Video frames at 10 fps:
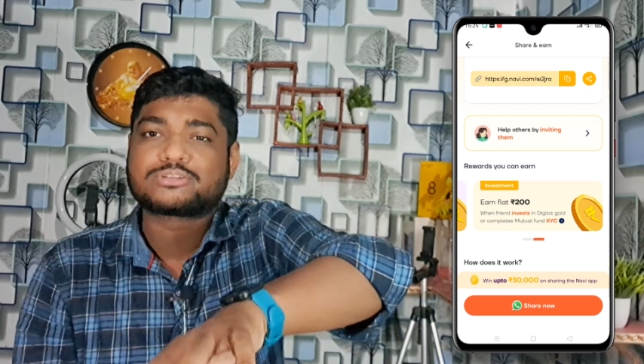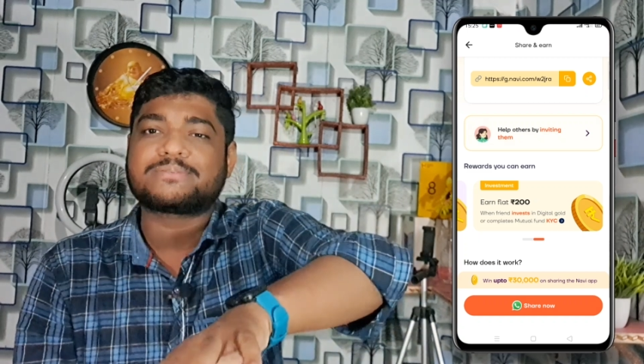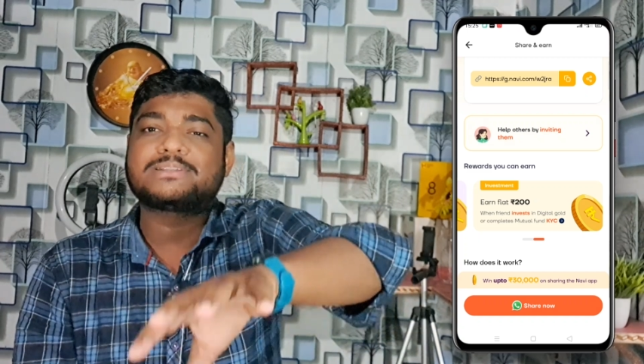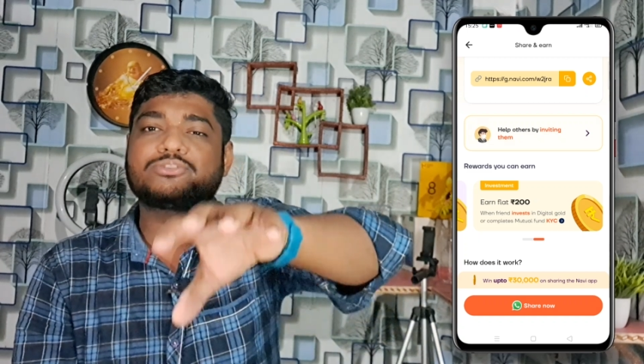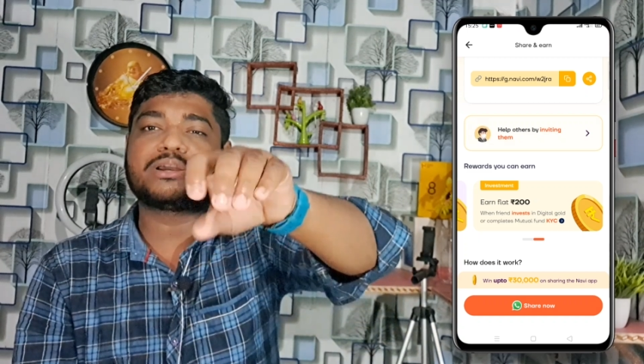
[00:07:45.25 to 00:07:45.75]

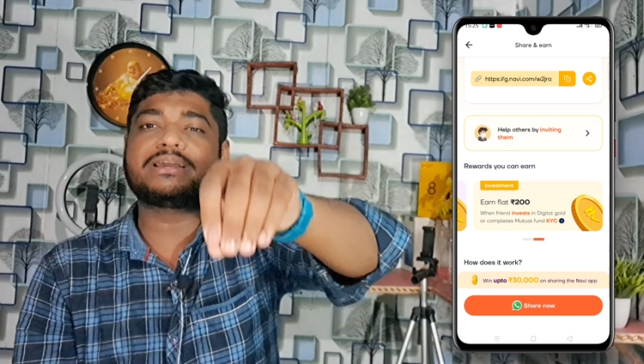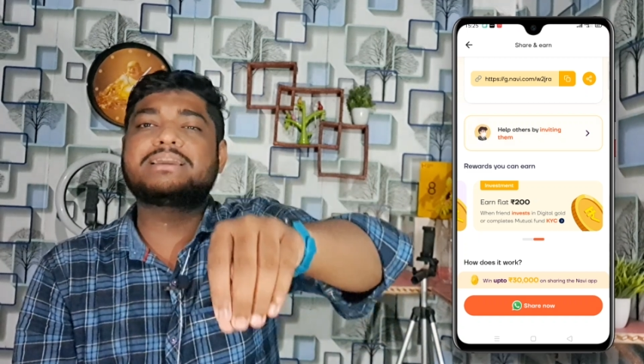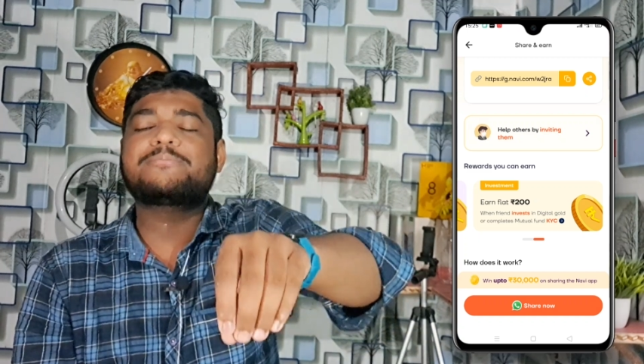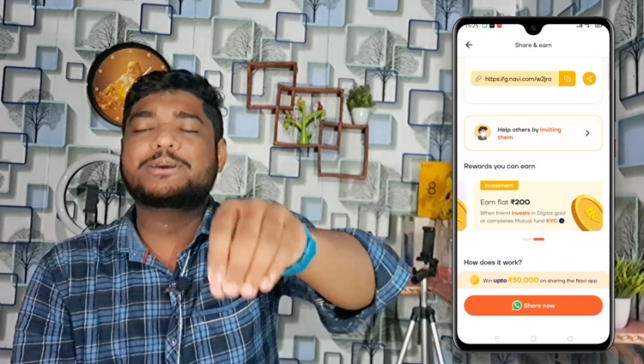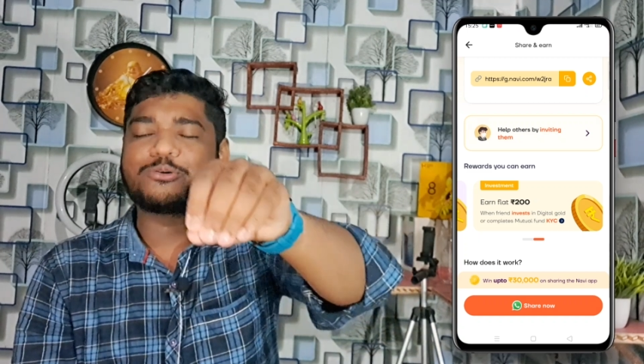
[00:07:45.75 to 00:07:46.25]
उसके बाद जो ये
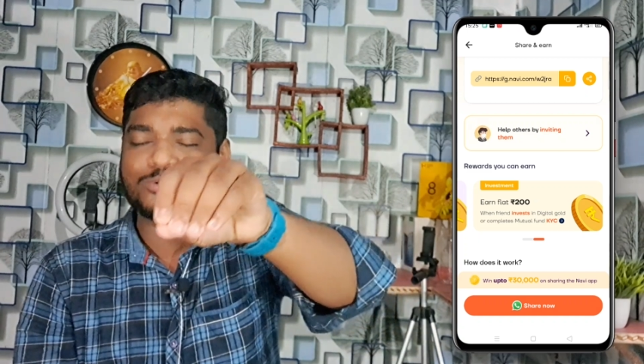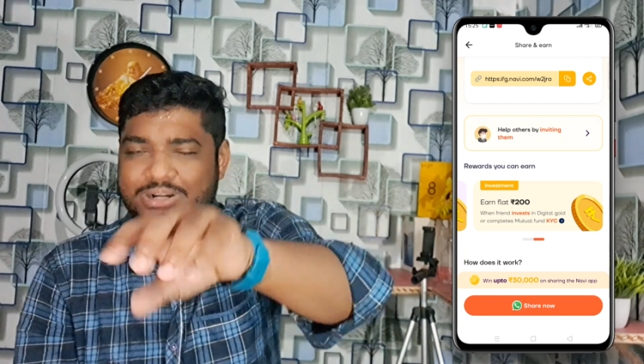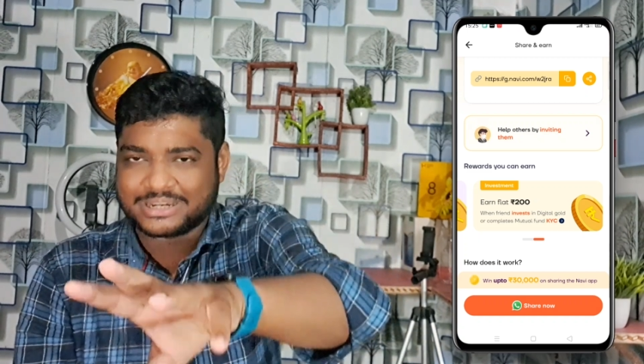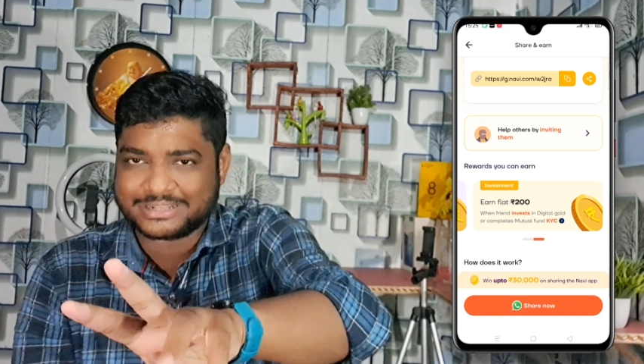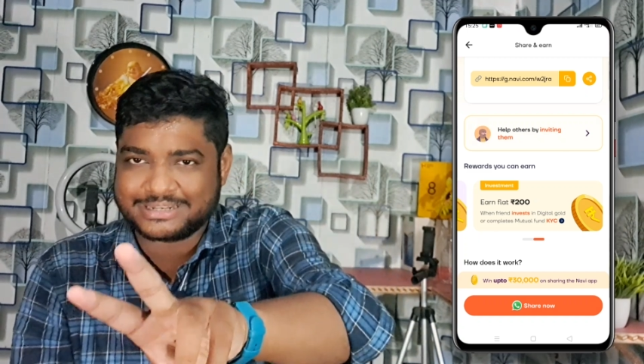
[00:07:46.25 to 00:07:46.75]
यहाँ पे
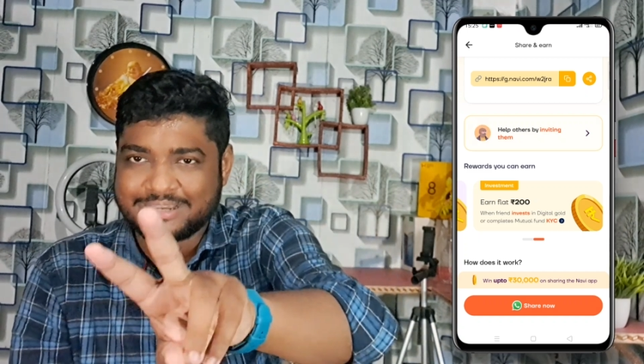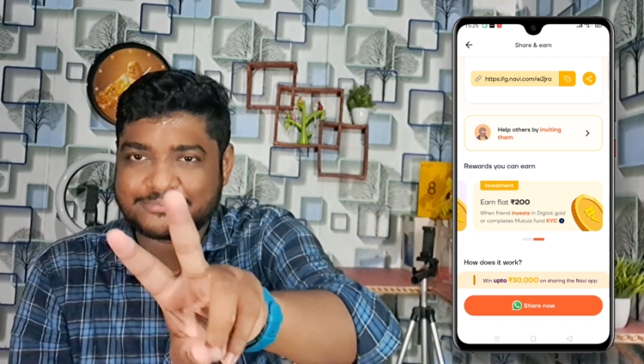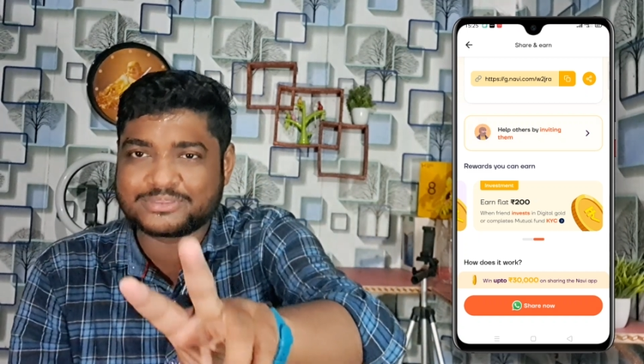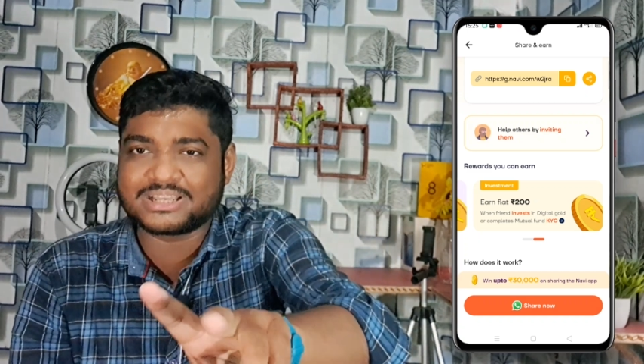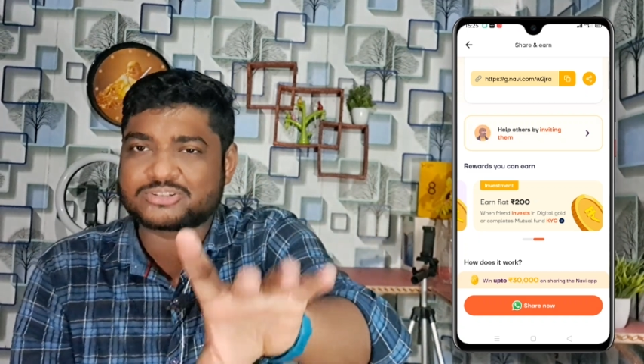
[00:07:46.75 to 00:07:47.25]
गोल्ड खरीद लिया
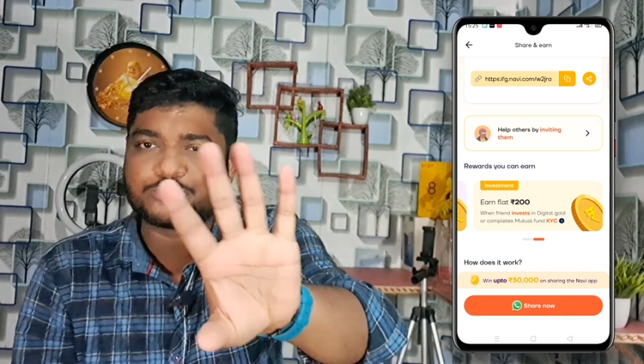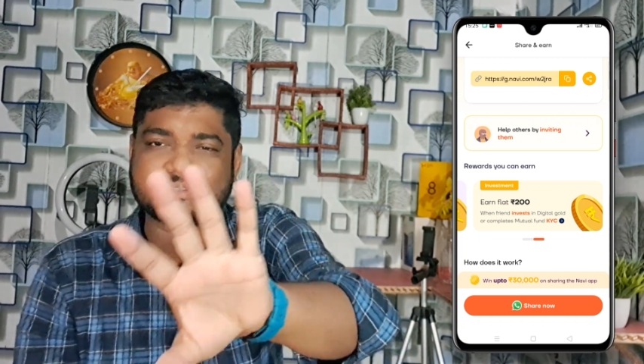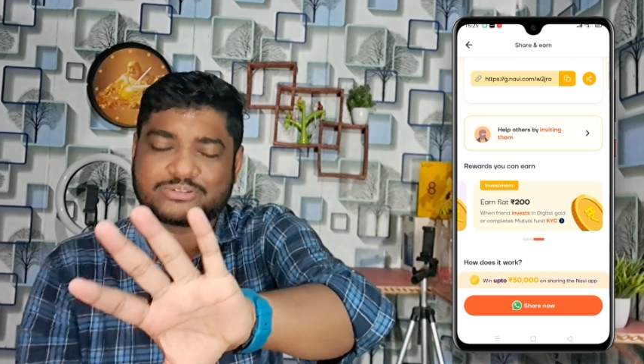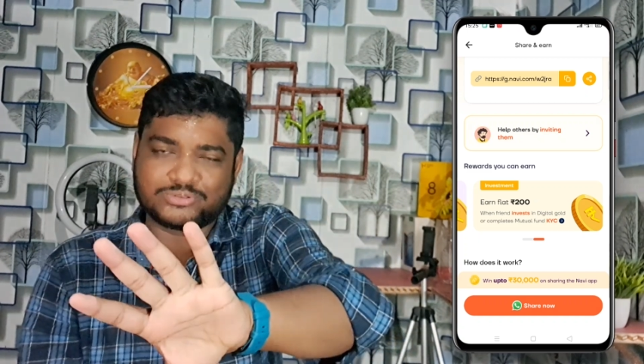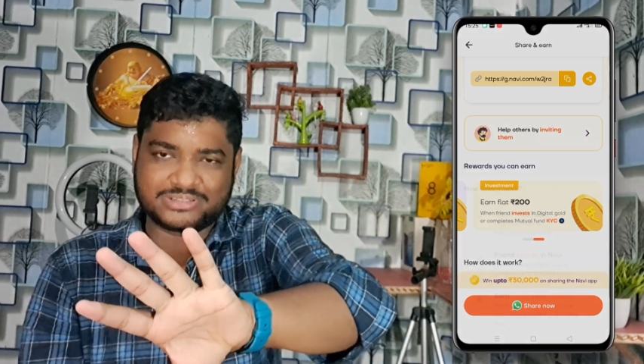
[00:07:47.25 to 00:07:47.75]
दस
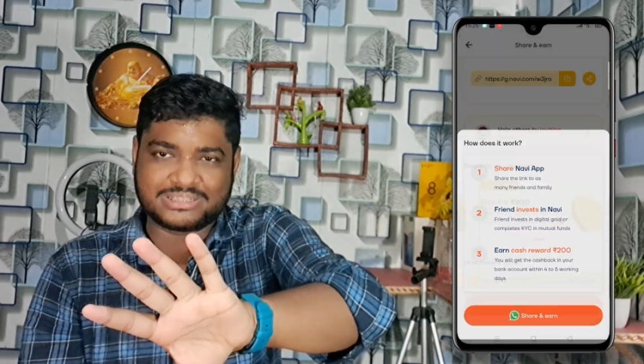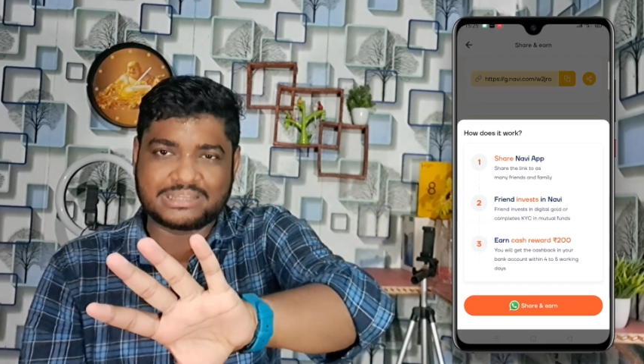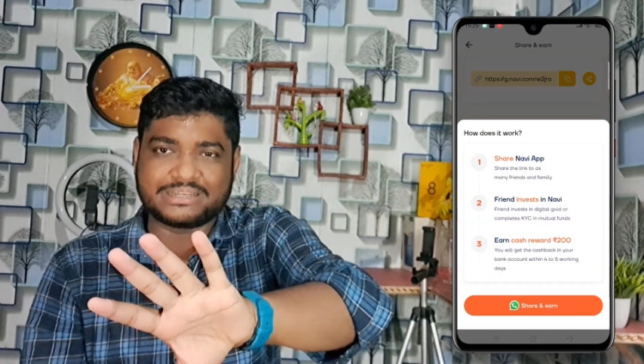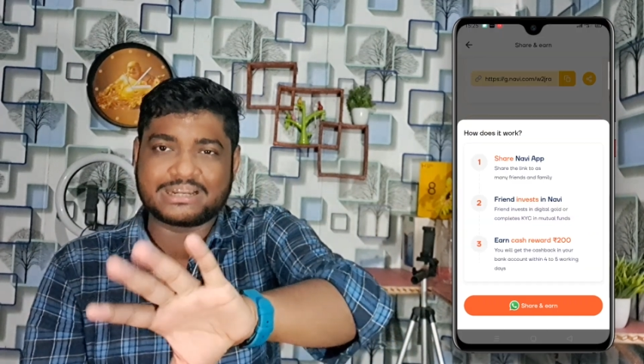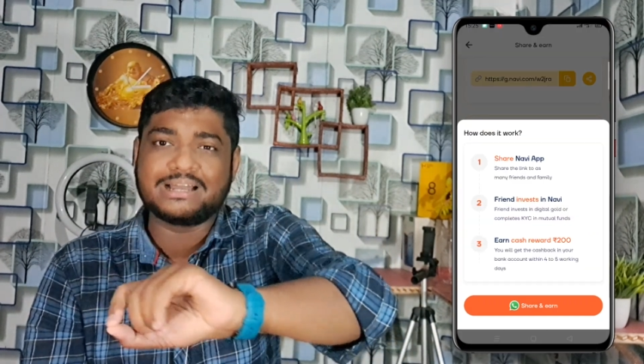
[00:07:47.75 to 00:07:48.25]
रुपीज कुछ
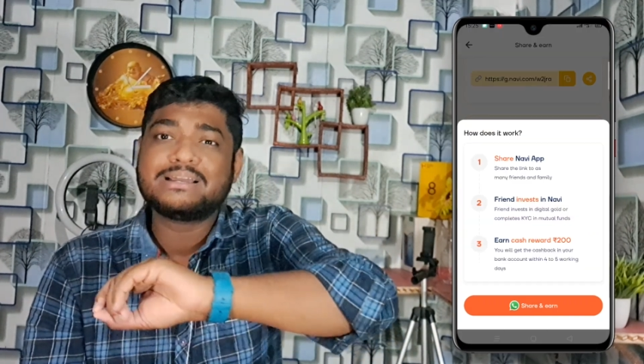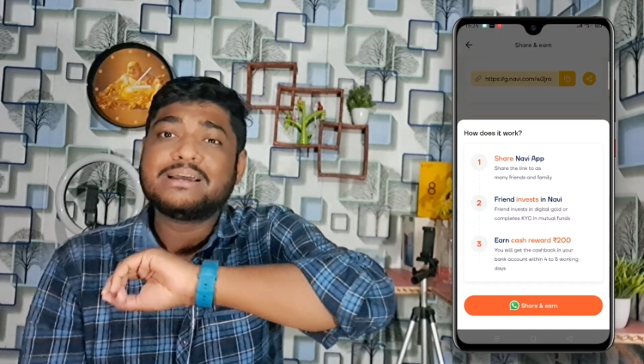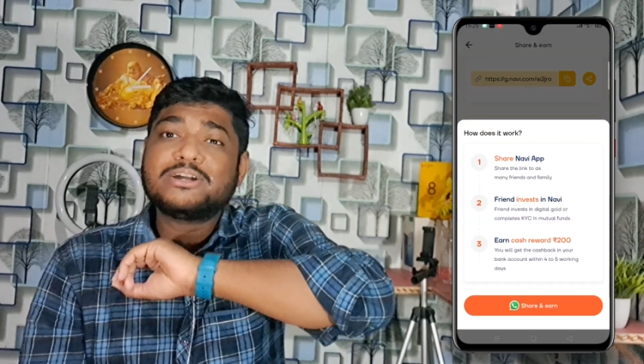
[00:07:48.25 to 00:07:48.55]
ज्यादा का